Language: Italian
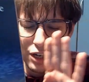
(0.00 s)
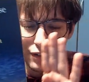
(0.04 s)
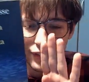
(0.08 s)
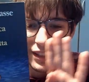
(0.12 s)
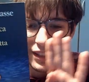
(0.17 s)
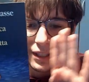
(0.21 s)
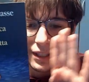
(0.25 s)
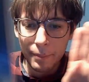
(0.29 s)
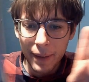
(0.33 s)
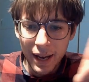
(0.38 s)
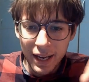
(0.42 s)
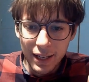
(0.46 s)
avete
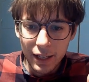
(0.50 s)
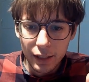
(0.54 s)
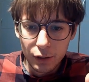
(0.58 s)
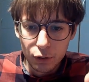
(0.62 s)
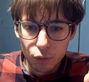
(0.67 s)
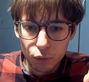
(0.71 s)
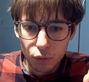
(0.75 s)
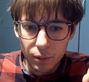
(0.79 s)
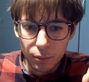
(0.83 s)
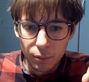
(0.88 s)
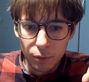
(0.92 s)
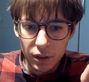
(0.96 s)
mai
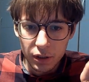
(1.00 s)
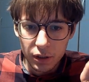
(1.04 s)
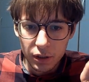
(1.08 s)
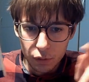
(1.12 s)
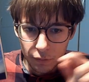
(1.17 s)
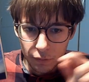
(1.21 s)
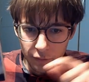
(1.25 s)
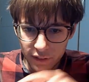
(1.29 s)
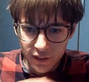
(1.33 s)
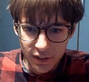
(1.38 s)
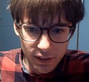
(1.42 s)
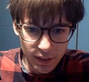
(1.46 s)
letto un libro di
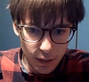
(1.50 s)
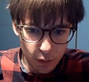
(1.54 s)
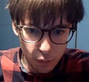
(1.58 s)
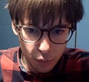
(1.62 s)
astrofisica,